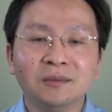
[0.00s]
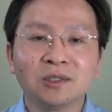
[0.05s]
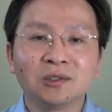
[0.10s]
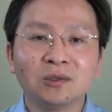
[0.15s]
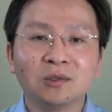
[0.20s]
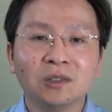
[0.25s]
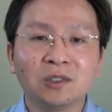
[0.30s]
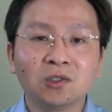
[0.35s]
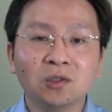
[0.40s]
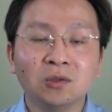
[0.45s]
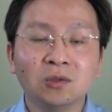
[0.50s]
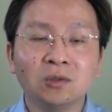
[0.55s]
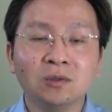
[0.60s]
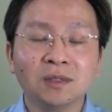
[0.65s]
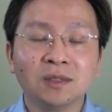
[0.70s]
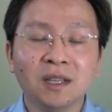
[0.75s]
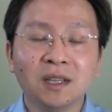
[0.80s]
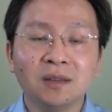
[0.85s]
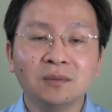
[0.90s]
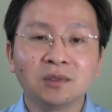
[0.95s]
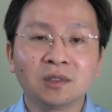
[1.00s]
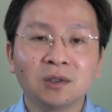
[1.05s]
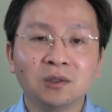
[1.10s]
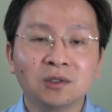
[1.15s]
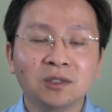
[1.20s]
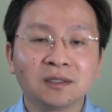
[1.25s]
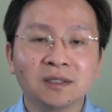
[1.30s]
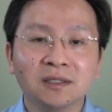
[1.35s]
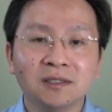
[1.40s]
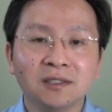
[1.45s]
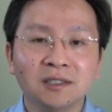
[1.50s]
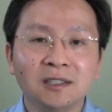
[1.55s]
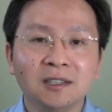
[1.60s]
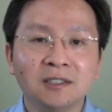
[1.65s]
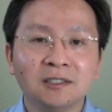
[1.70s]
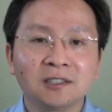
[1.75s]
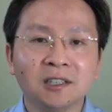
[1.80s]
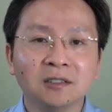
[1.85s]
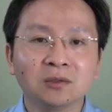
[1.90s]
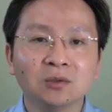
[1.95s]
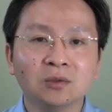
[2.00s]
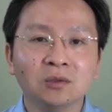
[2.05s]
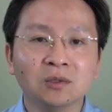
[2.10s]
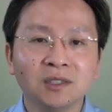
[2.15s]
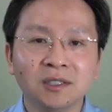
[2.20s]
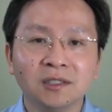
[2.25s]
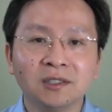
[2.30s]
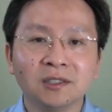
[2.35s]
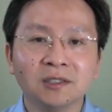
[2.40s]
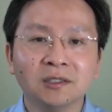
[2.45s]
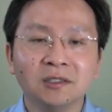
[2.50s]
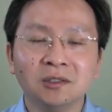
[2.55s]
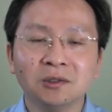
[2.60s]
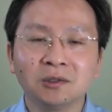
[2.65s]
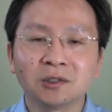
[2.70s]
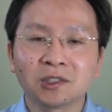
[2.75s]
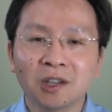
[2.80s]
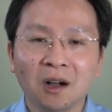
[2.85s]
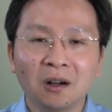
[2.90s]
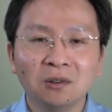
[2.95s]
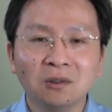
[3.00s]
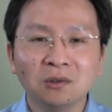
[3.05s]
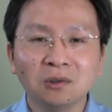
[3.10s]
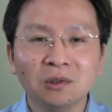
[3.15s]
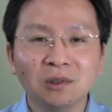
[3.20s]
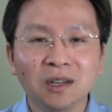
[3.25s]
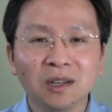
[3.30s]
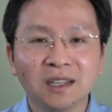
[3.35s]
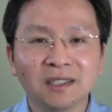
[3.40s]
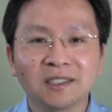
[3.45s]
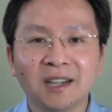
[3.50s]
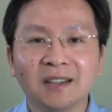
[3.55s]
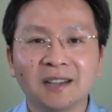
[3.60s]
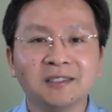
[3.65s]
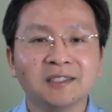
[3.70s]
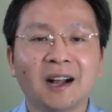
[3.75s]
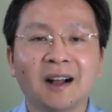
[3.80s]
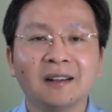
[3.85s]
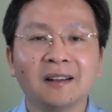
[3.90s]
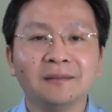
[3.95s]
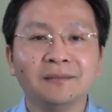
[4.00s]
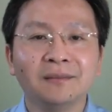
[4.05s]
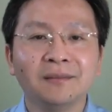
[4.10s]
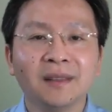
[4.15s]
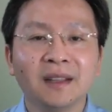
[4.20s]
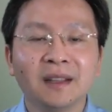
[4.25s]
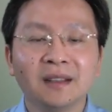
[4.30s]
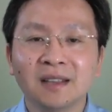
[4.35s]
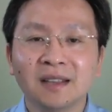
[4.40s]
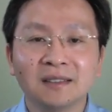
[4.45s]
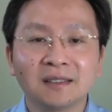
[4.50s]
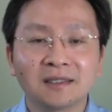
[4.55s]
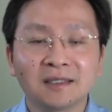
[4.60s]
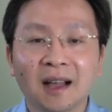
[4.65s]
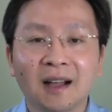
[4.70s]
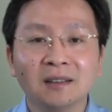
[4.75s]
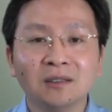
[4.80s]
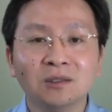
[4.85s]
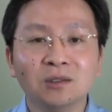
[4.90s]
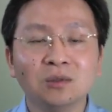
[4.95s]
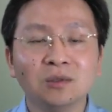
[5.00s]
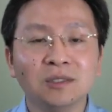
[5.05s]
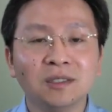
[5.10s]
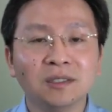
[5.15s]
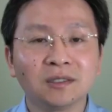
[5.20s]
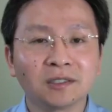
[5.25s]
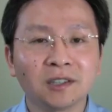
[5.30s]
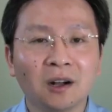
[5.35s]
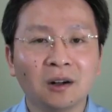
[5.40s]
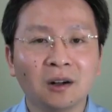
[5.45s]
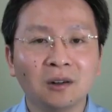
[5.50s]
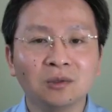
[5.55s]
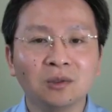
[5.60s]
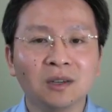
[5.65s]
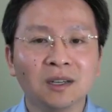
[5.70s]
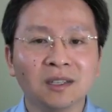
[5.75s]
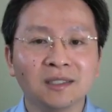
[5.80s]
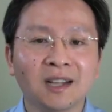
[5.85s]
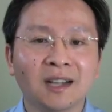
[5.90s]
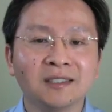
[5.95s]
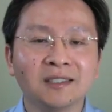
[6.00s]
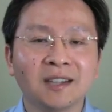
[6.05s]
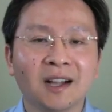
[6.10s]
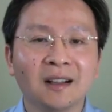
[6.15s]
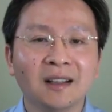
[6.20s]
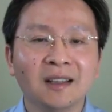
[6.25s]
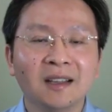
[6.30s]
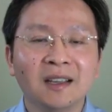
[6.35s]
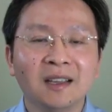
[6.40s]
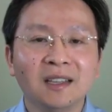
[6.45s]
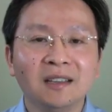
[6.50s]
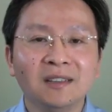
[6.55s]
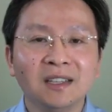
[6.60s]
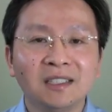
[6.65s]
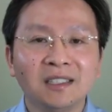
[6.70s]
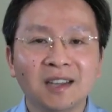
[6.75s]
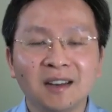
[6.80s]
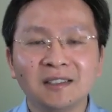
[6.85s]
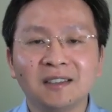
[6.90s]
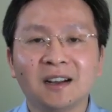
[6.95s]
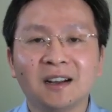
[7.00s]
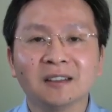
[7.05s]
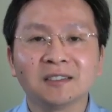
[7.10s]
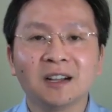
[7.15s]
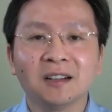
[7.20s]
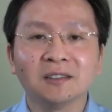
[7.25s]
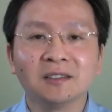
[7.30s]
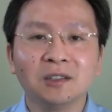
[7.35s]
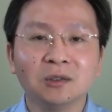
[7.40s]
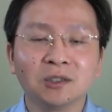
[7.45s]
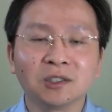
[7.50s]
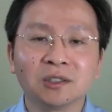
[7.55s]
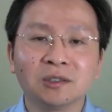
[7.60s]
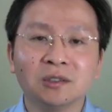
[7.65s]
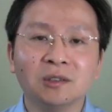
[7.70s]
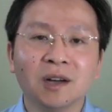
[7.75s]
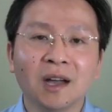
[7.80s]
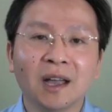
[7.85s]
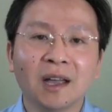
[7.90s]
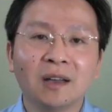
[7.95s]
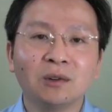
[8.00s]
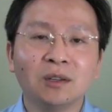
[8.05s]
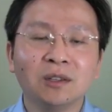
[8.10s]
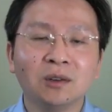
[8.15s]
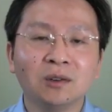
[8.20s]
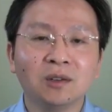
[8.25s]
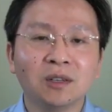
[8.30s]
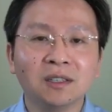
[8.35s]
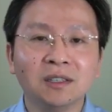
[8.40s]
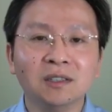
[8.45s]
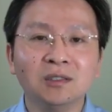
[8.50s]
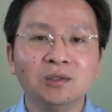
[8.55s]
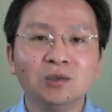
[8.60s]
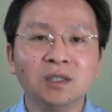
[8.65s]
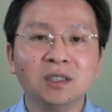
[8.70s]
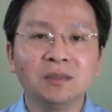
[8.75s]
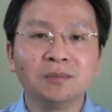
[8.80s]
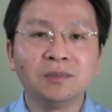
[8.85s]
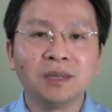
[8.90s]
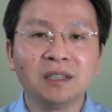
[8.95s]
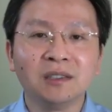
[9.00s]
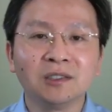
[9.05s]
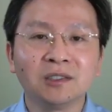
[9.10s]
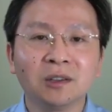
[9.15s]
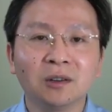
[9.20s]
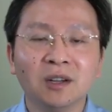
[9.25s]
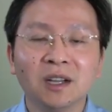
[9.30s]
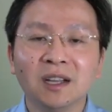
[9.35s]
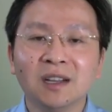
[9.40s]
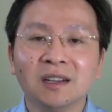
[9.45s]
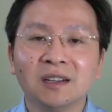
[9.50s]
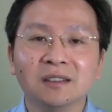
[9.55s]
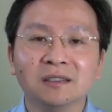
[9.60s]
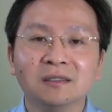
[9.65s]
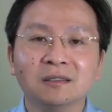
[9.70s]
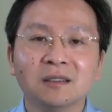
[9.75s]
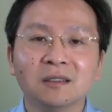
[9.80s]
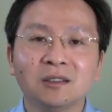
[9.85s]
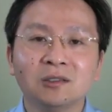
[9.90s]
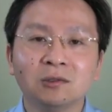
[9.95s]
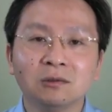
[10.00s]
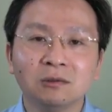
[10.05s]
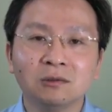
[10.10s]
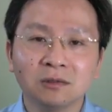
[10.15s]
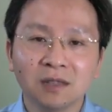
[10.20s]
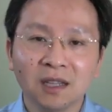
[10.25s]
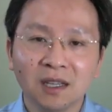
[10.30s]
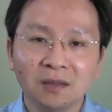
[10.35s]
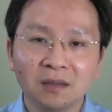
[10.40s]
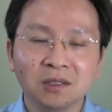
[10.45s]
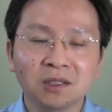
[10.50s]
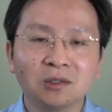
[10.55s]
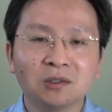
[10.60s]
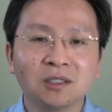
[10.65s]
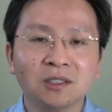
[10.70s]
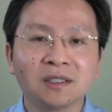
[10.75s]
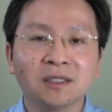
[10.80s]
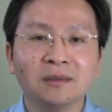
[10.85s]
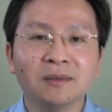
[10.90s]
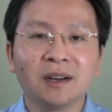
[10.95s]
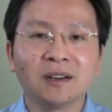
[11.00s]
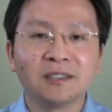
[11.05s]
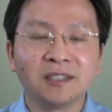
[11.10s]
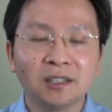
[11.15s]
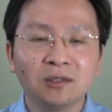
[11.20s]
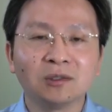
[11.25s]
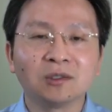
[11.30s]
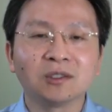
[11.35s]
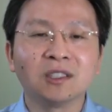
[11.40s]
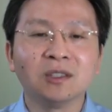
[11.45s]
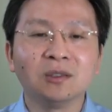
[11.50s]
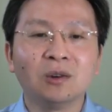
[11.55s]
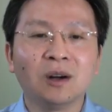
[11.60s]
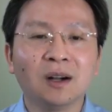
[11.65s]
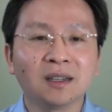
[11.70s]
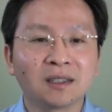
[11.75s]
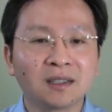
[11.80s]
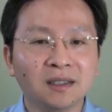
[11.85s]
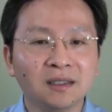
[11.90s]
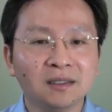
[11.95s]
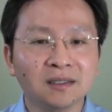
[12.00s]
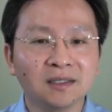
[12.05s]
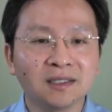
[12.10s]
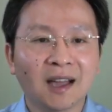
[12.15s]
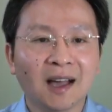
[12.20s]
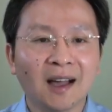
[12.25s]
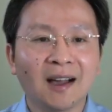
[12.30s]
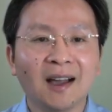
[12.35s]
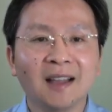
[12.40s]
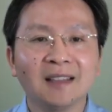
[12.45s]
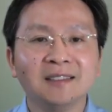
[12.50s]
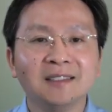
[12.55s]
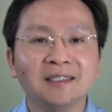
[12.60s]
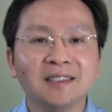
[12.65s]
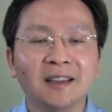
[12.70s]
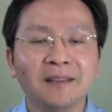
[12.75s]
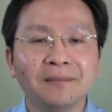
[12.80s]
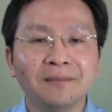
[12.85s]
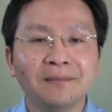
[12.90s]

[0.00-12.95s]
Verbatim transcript: 说中共内部斗争的激烈程度，其实又超过了战场。它的残酷性超过了战场，因为战场上有时候还会有和局和平手，可是，在中共内部斗争里面，这种情况更加罕见。